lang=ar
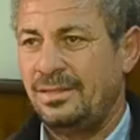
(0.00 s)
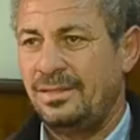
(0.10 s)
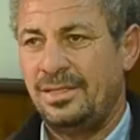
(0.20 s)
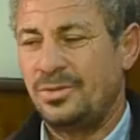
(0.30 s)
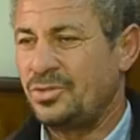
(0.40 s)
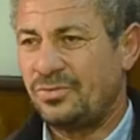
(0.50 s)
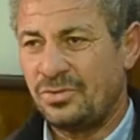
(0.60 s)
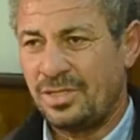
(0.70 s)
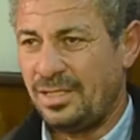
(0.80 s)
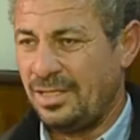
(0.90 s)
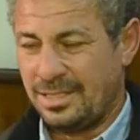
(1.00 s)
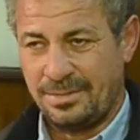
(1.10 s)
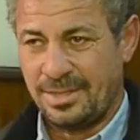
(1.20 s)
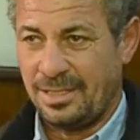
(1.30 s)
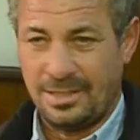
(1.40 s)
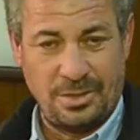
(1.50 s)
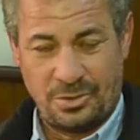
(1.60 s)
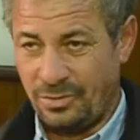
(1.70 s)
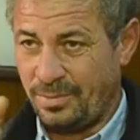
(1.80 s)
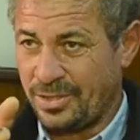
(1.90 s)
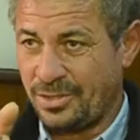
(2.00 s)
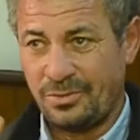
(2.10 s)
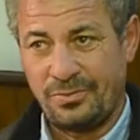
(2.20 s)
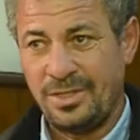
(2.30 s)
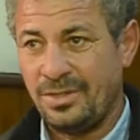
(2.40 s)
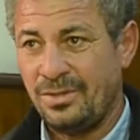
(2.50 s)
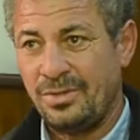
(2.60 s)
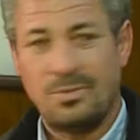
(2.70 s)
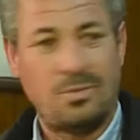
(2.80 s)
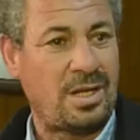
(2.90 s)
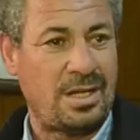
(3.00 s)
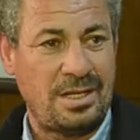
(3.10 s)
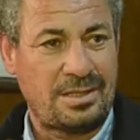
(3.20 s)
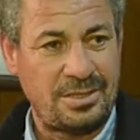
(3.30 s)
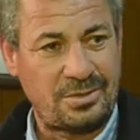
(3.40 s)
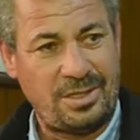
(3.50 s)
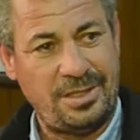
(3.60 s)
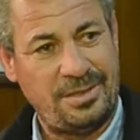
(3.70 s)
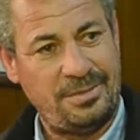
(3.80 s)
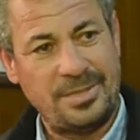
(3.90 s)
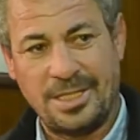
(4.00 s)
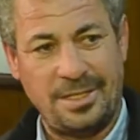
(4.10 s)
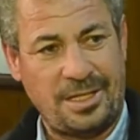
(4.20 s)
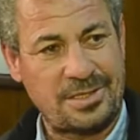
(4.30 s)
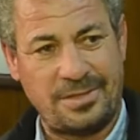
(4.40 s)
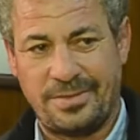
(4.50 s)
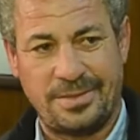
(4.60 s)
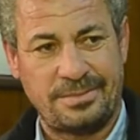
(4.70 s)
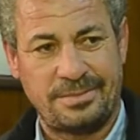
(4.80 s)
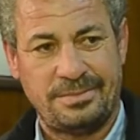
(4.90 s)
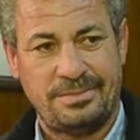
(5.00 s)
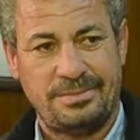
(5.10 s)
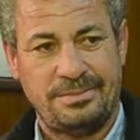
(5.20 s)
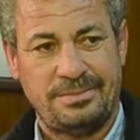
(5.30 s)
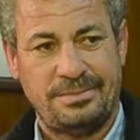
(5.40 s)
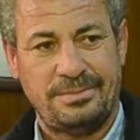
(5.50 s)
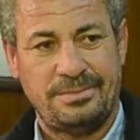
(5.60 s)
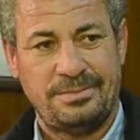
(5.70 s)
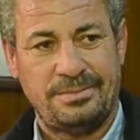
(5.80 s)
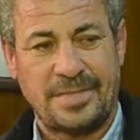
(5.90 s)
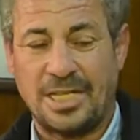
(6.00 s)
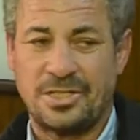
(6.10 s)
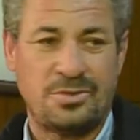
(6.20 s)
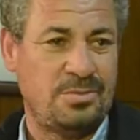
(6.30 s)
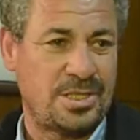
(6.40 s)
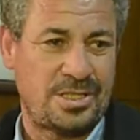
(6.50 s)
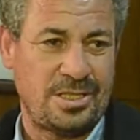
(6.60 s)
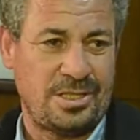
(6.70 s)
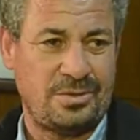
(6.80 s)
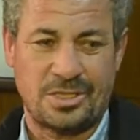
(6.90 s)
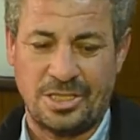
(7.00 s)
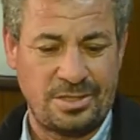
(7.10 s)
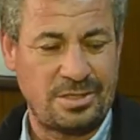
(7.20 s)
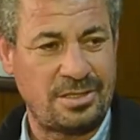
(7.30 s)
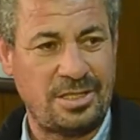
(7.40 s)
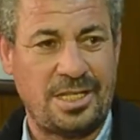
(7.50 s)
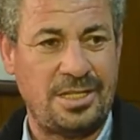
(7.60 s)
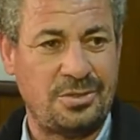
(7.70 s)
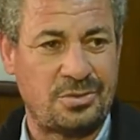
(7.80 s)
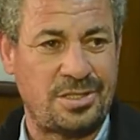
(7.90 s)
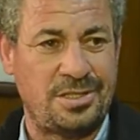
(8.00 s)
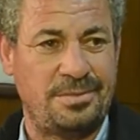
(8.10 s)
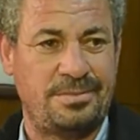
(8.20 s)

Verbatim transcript: لو شفتوا العذابات لو شو بصيتوا فيه والله لا تعيطوا عليه من اللي حصل فيه عشان هو مسيحي وعشان ده على ايده صليب